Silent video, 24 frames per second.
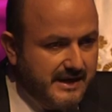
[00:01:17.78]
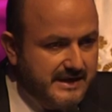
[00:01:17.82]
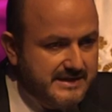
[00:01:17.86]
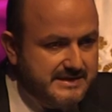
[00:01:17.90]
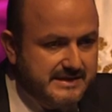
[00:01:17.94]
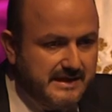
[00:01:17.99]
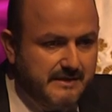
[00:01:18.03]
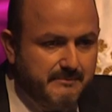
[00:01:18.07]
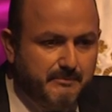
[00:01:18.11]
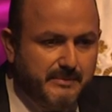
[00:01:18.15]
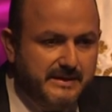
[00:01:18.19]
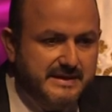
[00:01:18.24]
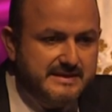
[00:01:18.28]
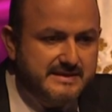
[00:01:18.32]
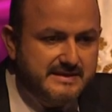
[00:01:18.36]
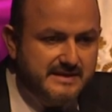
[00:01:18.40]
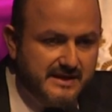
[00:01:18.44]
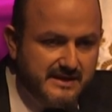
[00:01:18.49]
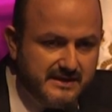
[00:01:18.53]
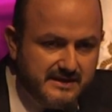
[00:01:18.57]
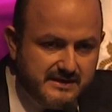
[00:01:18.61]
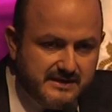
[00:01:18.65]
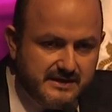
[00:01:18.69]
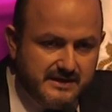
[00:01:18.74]
que esté
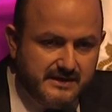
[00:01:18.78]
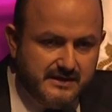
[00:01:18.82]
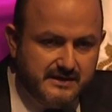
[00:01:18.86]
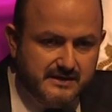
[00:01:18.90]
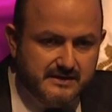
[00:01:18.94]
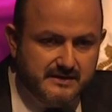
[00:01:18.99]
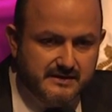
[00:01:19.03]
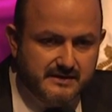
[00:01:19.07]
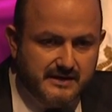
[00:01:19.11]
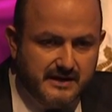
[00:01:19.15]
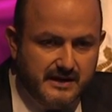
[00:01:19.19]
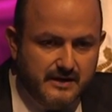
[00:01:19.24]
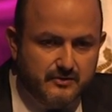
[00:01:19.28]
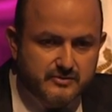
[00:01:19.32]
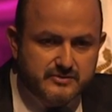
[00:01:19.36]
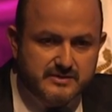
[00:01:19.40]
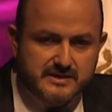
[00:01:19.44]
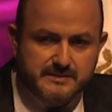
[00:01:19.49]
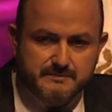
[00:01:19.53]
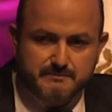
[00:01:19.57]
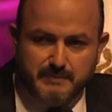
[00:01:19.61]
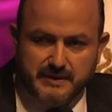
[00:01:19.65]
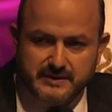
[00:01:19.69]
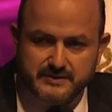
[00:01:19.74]
presente en
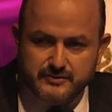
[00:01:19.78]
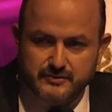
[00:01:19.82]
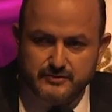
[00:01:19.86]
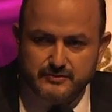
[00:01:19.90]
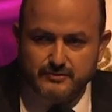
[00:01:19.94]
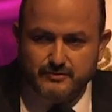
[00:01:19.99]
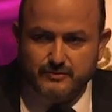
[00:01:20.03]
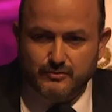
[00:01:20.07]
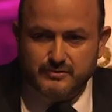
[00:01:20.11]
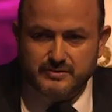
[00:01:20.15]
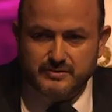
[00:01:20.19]
los espacios